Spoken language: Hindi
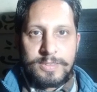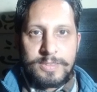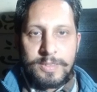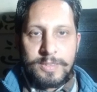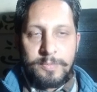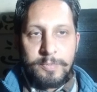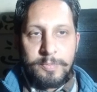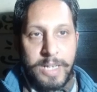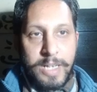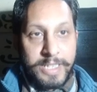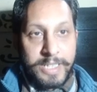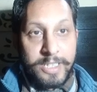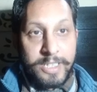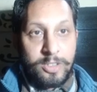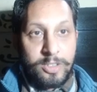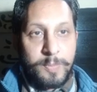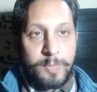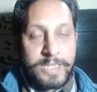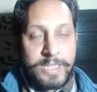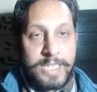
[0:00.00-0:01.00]
मार्केट
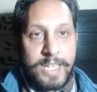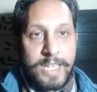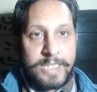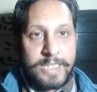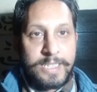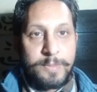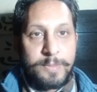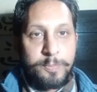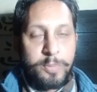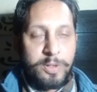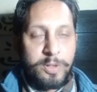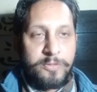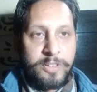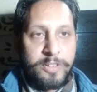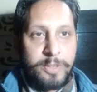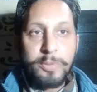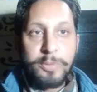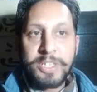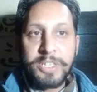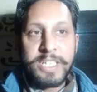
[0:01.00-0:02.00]
को पता है कि
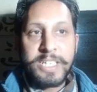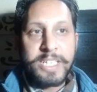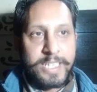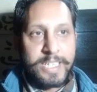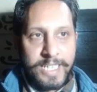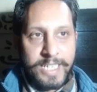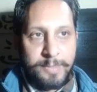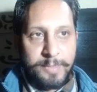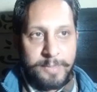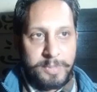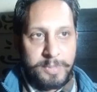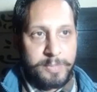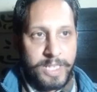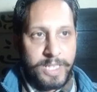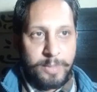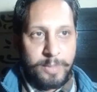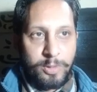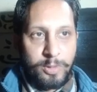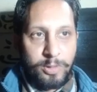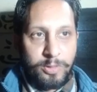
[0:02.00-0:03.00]
प्रॉफिट बुकिंग का टाइम है
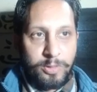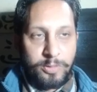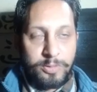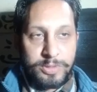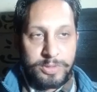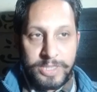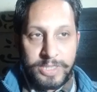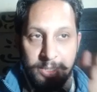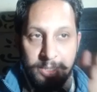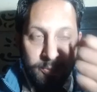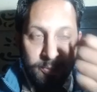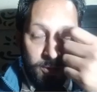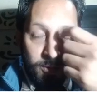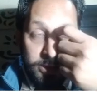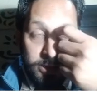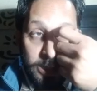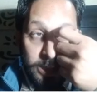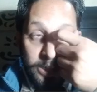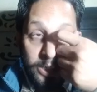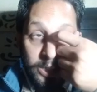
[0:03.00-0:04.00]
मैंने आप लोगों को उस दिन ही बोल
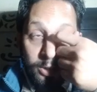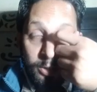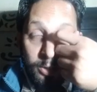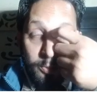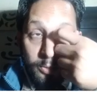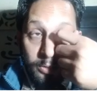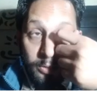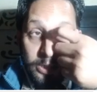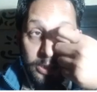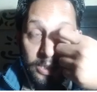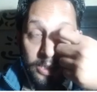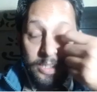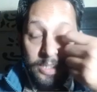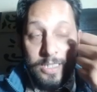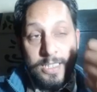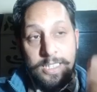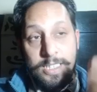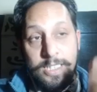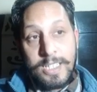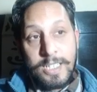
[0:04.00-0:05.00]
सैटरडे को बोल दिया था
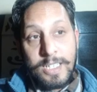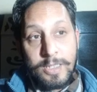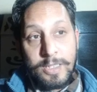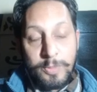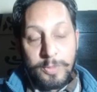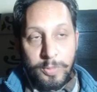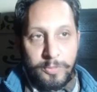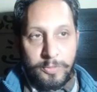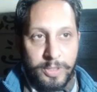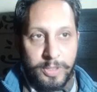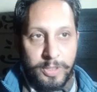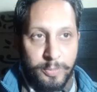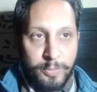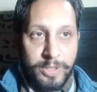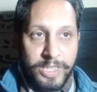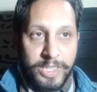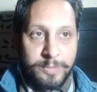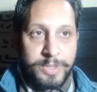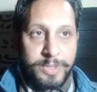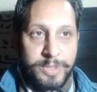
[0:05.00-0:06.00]
प्रॉफिट
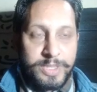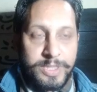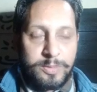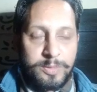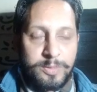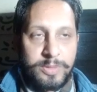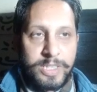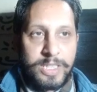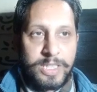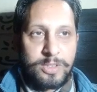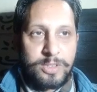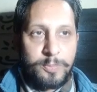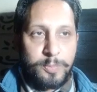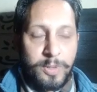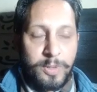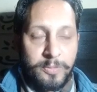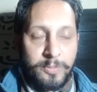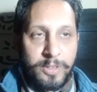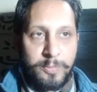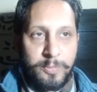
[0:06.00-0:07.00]
बुकिंग भी जरूरी है तो
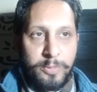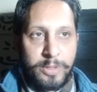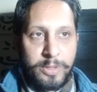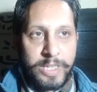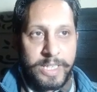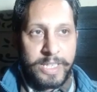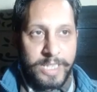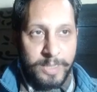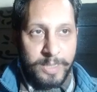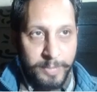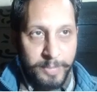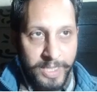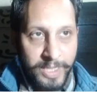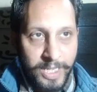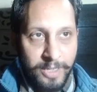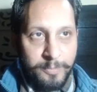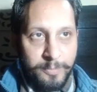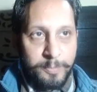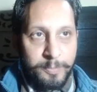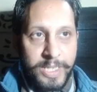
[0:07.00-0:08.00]
प्रॉफिट बुकिंग के
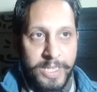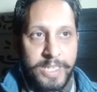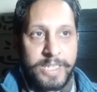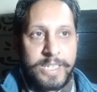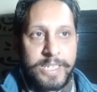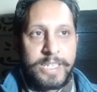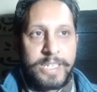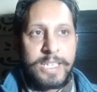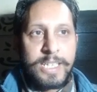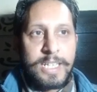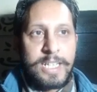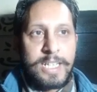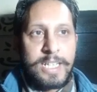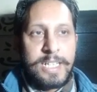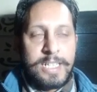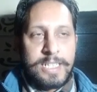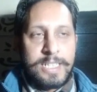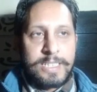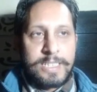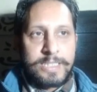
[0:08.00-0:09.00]
बिहाव पे ही
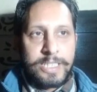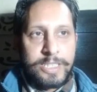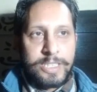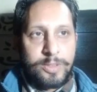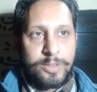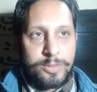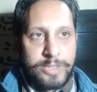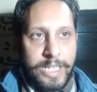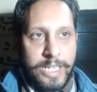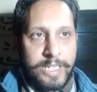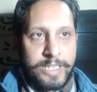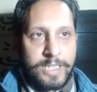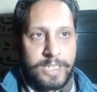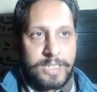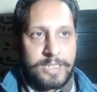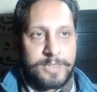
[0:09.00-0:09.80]
ये जो सेंटर